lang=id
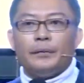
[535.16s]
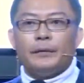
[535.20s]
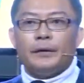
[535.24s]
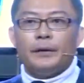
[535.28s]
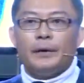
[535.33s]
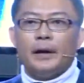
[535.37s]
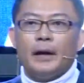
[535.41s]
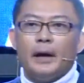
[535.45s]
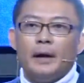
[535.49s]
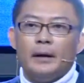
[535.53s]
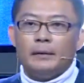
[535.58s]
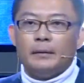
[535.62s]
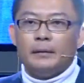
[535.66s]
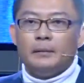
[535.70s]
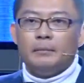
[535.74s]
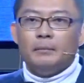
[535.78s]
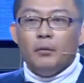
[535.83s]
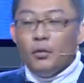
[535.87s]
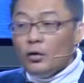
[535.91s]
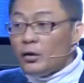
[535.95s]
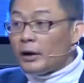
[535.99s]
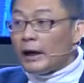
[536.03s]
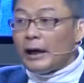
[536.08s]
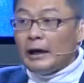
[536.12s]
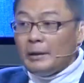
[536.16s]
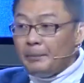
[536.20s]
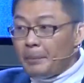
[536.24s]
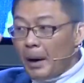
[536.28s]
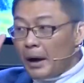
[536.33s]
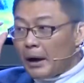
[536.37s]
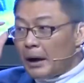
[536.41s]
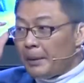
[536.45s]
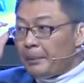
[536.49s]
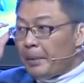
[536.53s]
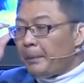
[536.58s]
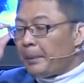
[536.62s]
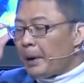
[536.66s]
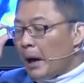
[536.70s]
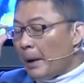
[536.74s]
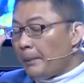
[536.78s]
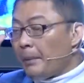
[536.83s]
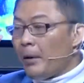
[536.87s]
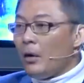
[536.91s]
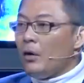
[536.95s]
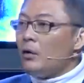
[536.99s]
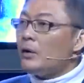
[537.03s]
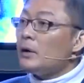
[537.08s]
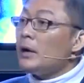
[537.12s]
Ya, mungkin bagi
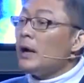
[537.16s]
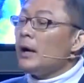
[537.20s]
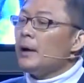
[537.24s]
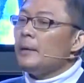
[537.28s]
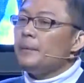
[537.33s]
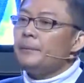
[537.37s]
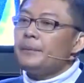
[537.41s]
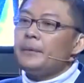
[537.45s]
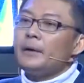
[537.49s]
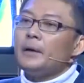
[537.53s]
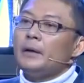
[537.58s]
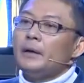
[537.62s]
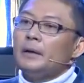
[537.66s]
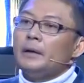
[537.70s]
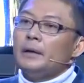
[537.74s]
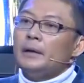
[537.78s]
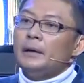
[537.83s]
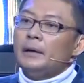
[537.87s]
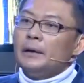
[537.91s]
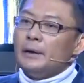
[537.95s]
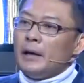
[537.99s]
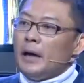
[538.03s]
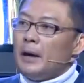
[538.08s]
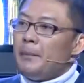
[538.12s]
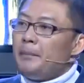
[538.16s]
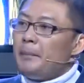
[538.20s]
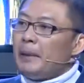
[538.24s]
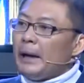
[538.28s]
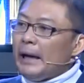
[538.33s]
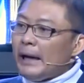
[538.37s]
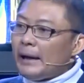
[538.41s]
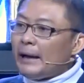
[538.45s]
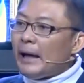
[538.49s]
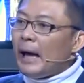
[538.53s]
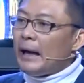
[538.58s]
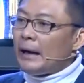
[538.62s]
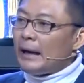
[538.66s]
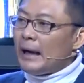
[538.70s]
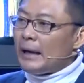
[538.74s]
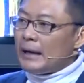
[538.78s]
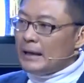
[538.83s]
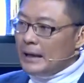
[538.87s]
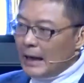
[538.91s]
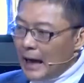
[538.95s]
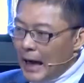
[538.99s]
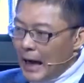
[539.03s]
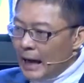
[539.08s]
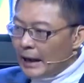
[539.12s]
beberapa orang ya mereka
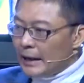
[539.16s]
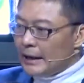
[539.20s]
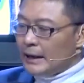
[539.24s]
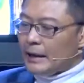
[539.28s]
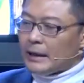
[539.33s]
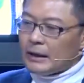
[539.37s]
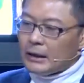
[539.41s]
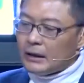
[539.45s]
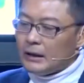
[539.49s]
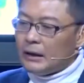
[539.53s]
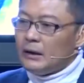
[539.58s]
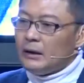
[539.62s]
akan lahir,